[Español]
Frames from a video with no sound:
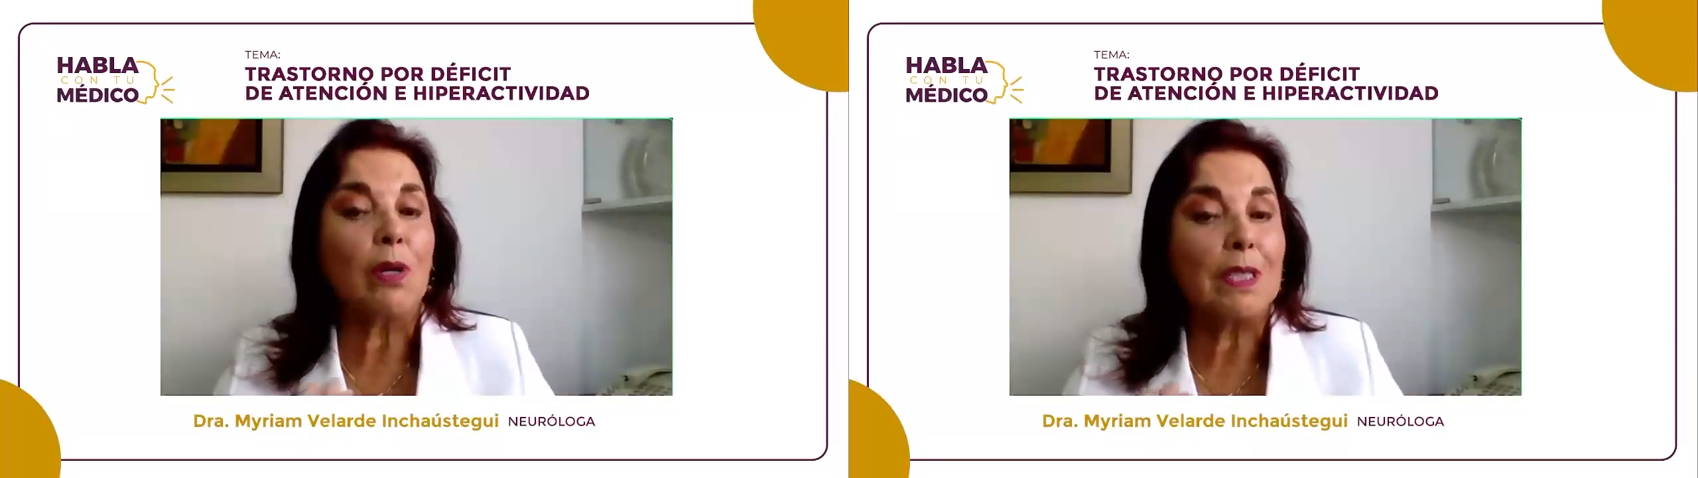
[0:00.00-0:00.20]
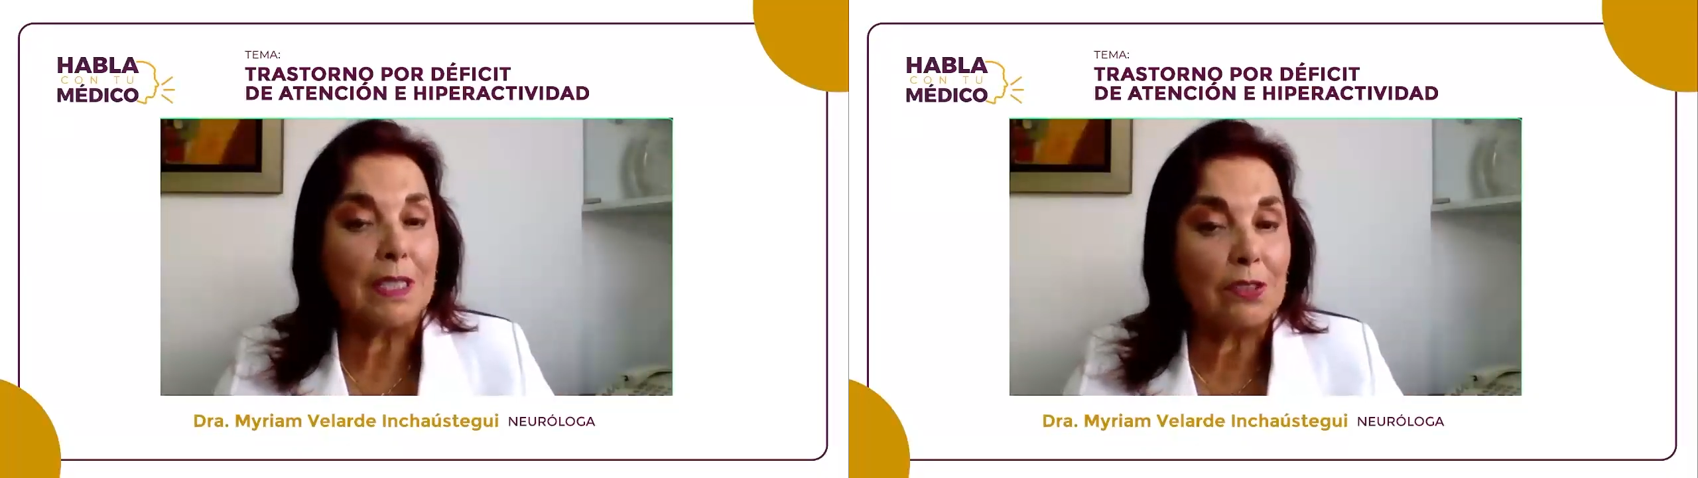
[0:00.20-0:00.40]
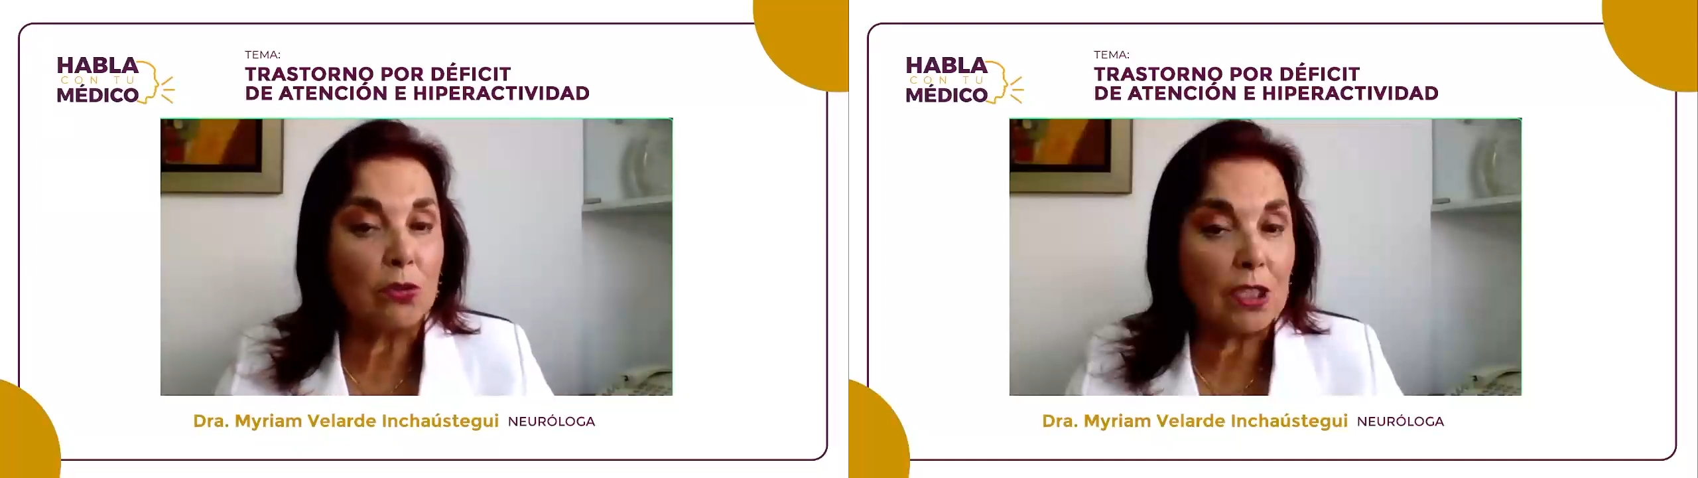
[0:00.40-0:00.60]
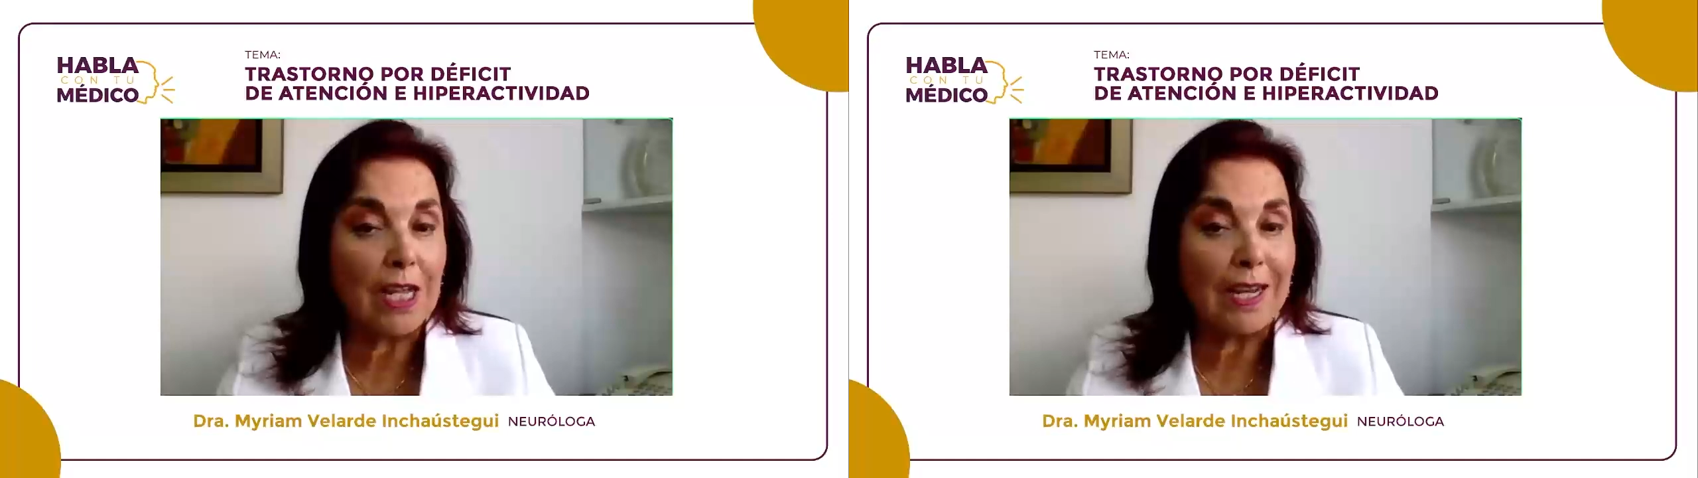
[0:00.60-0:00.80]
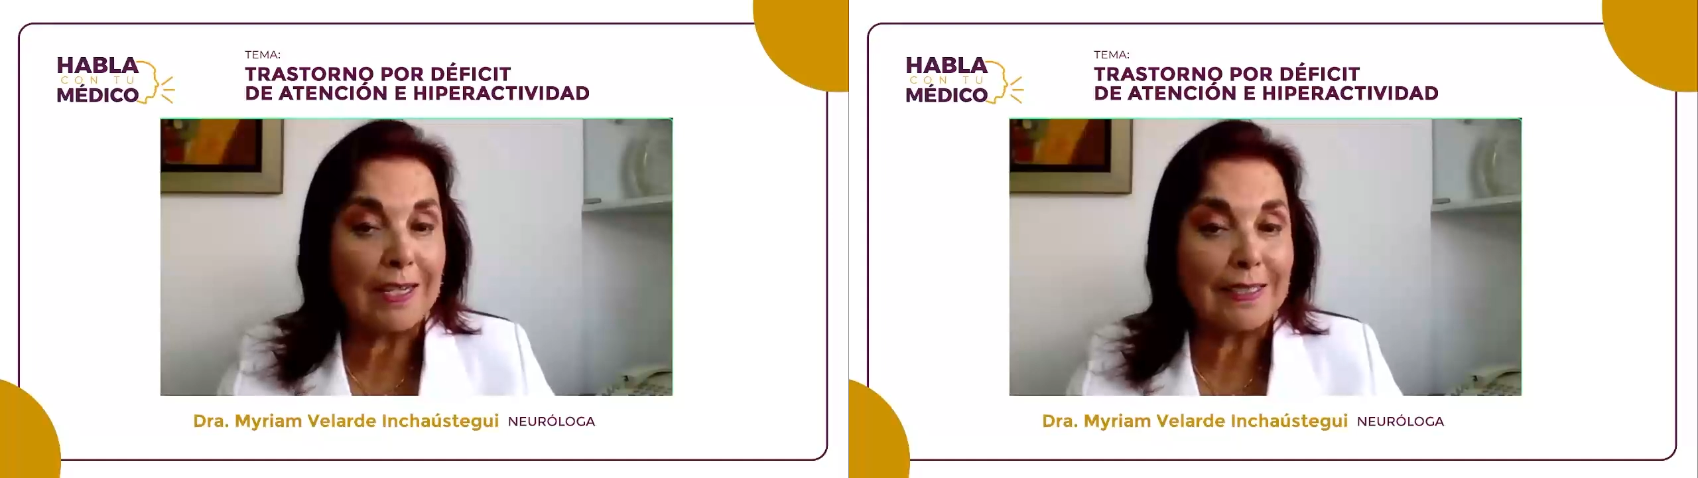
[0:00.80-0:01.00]
o
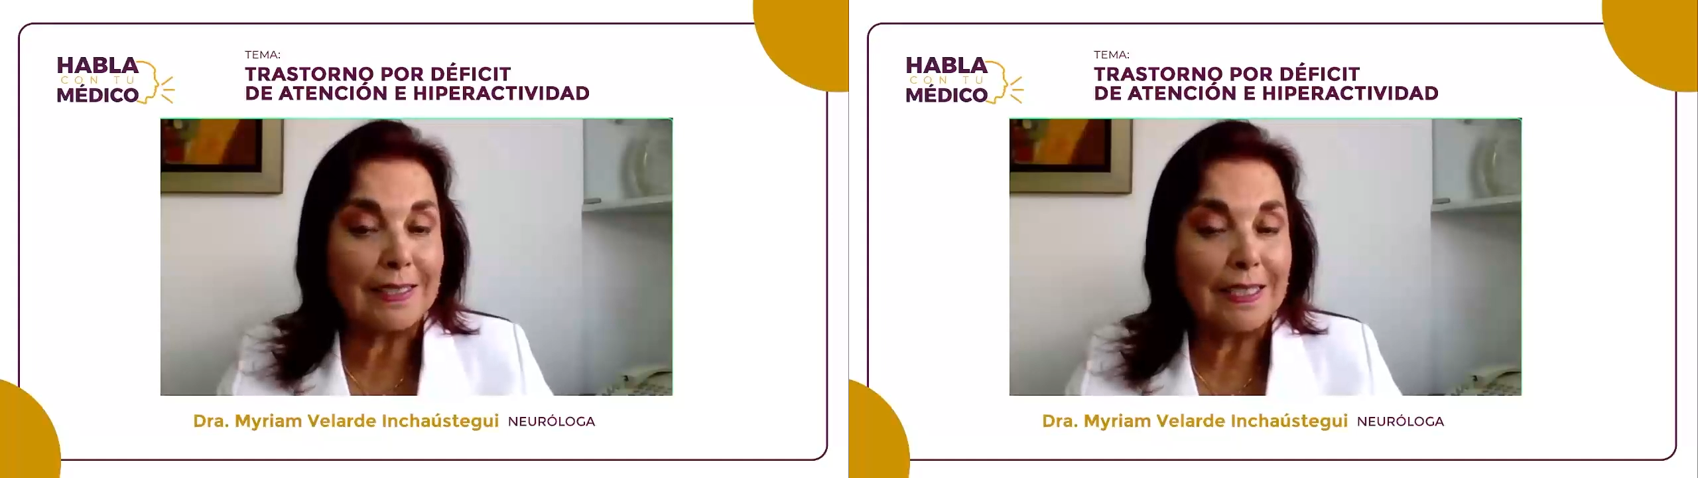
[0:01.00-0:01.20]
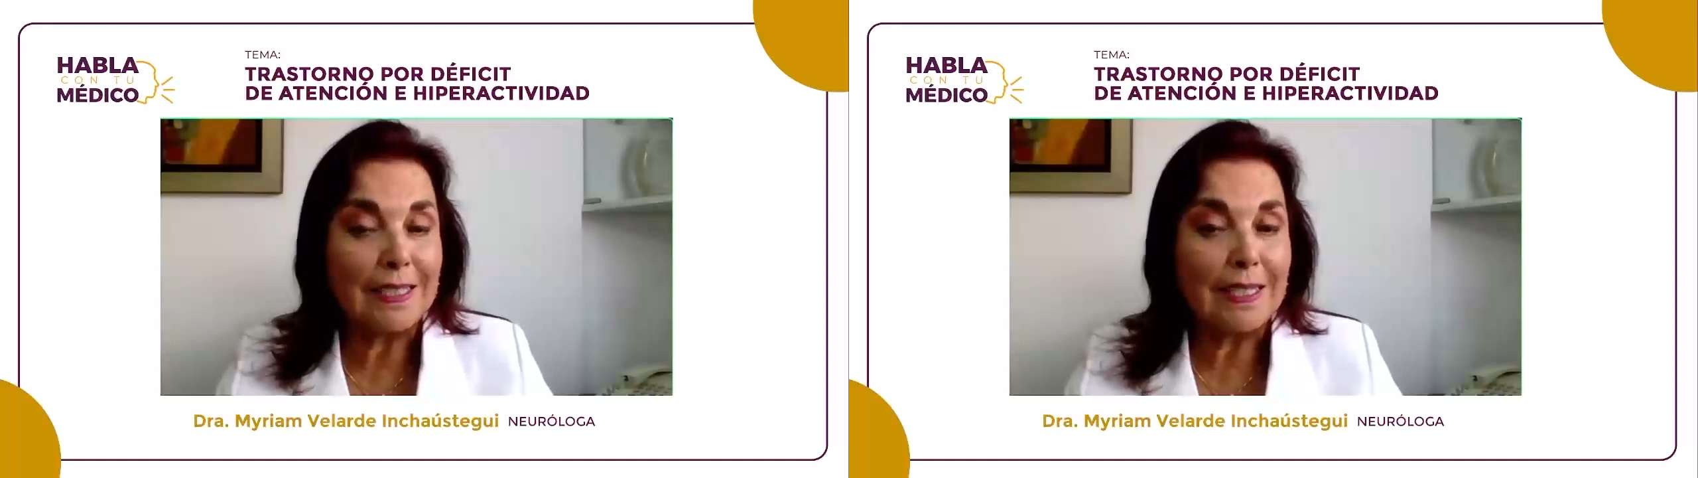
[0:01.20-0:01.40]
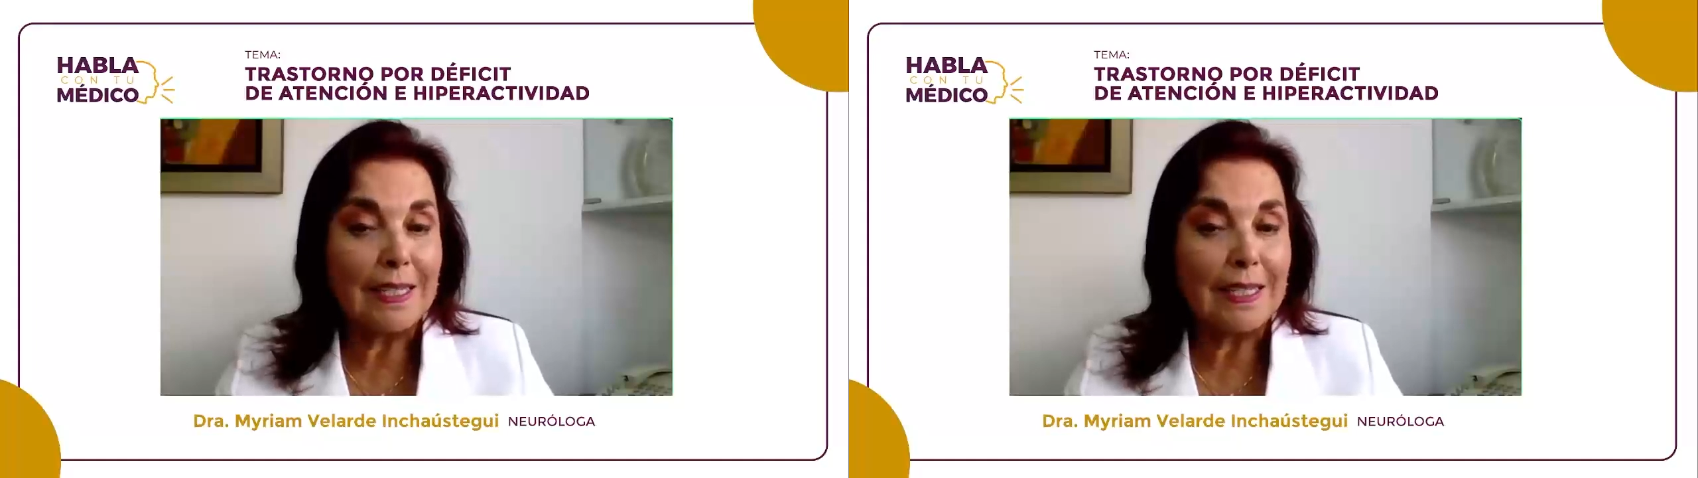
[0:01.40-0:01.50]
antisociales.